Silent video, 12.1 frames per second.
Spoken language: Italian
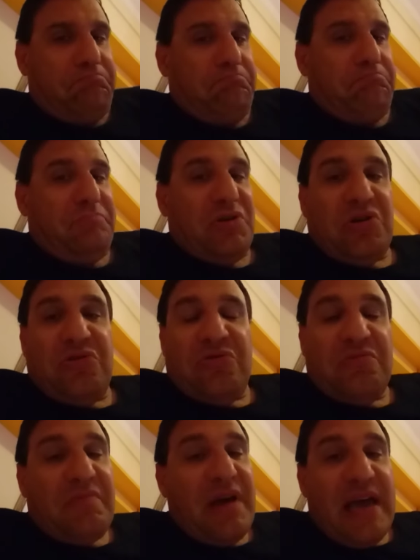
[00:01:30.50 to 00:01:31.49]

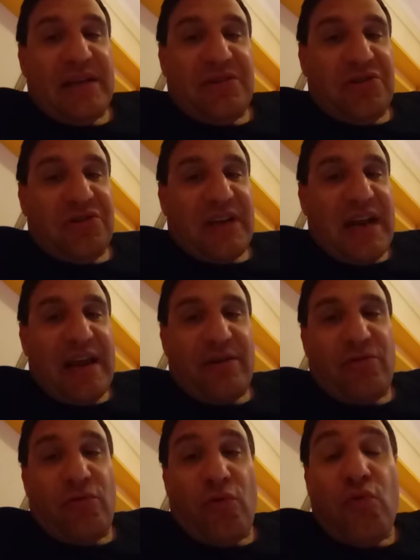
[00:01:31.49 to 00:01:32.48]
secondo me ci
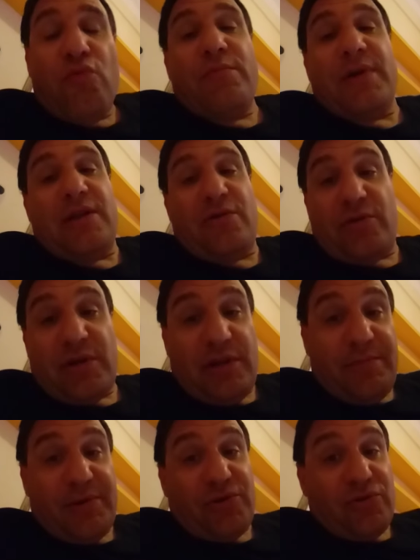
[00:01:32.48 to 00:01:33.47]
saranno un milione di
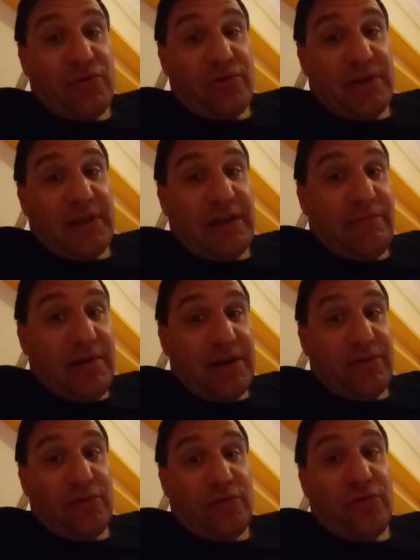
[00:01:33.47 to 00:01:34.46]
persone che
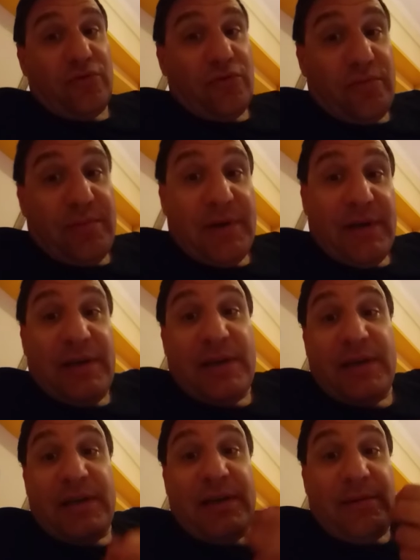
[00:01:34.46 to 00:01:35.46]
guardano YouTube
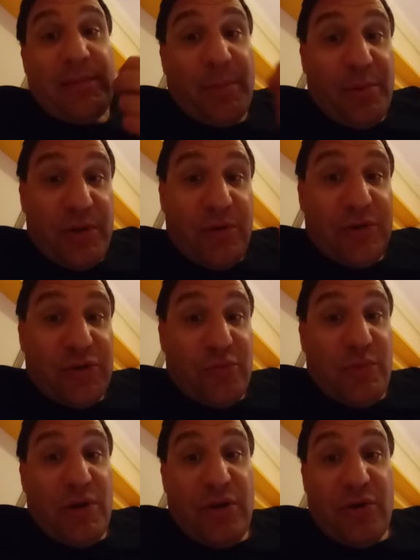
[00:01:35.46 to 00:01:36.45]
ma poi di questo
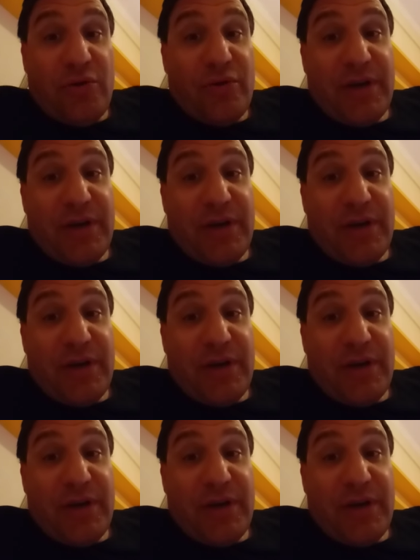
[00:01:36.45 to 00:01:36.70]
milione